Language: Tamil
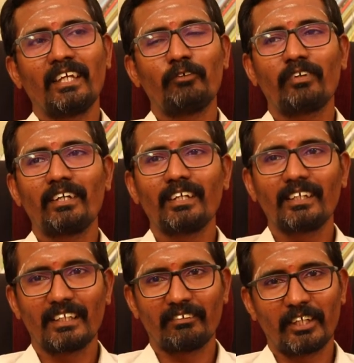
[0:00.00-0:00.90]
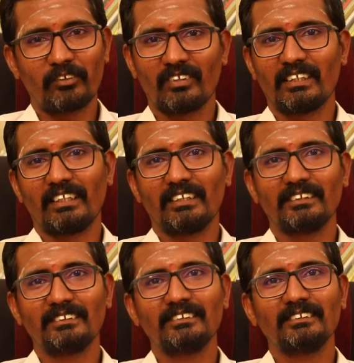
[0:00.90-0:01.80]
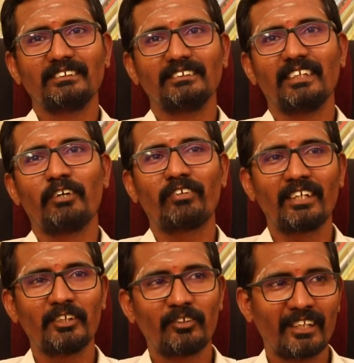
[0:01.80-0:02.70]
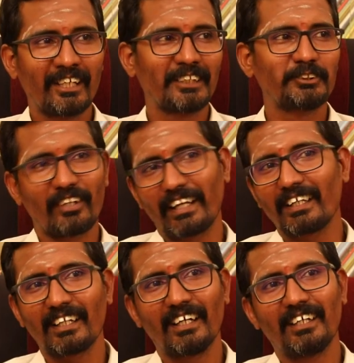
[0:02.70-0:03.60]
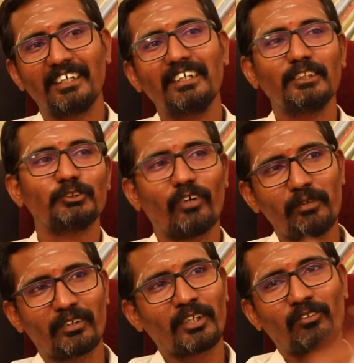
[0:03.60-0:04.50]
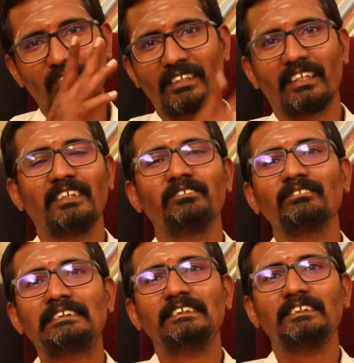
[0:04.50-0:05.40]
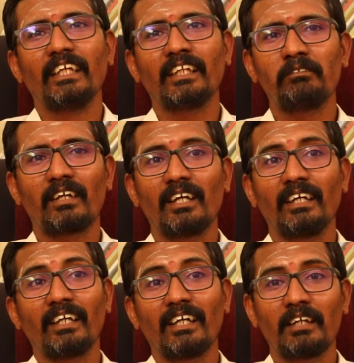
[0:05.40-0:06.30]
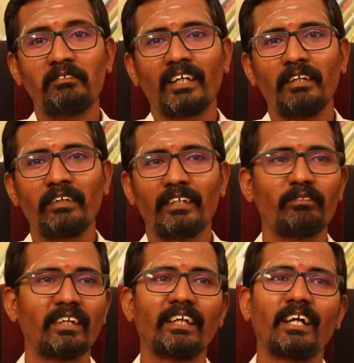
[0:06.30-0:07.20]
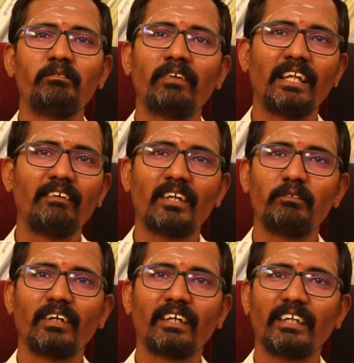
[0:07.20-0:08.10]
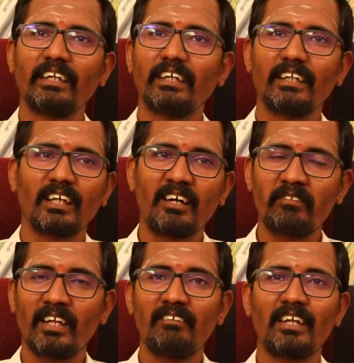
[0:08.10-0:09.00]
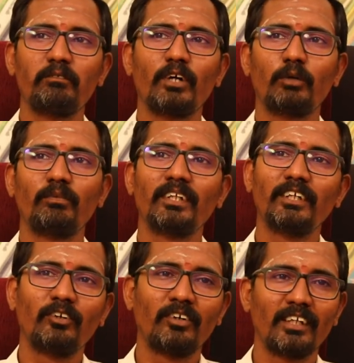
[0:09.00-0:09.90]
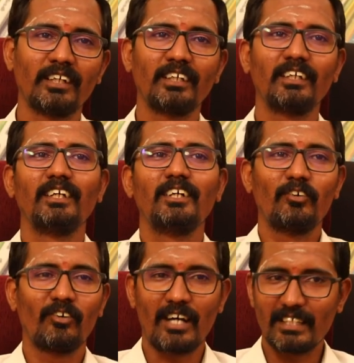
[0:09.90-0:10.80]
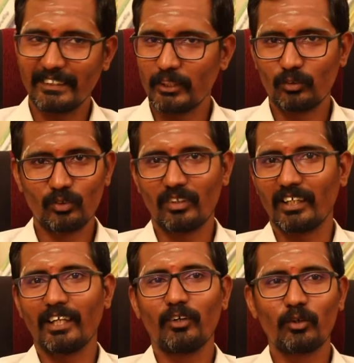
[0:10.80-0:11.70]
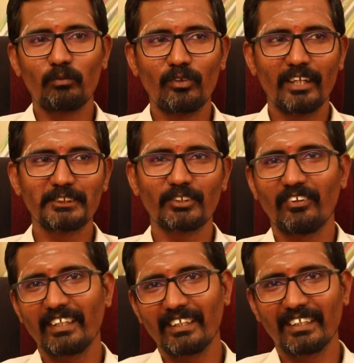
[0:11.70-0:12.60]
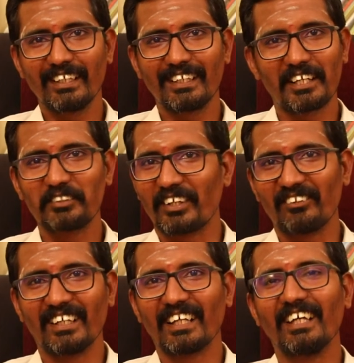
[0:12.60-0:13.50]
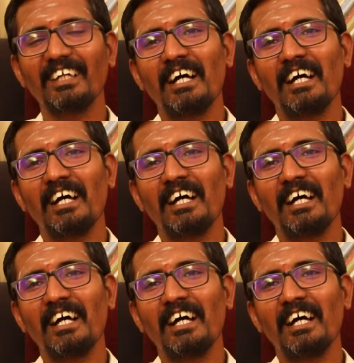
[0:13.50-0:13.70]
என் ஃப்ரெண்டுக்கு அதை வாங்கி கொடுத்தேன் என் ஃப்ரெண்டு ஒரு ரெண்டு லட்ச ரூபா கேட்டான் ஸ்வைப் பண்ண கொடுத்தேன் இந்த மாதிரிலாம் ஏன்னா நமக்கு லிமிட் இப்போ நீங்கள் கம்பெனியில் வேலை பார்க்குறீங்க கம்பெனியில் வேலை பார்க்கும்போது உங்களுக்கு உங்கள் ஆசையை தூண்டுவாங்க ஒரு மூணு லட்ச ரூபாய்க்கு கிரெடிட் கார்டு தருவாங்க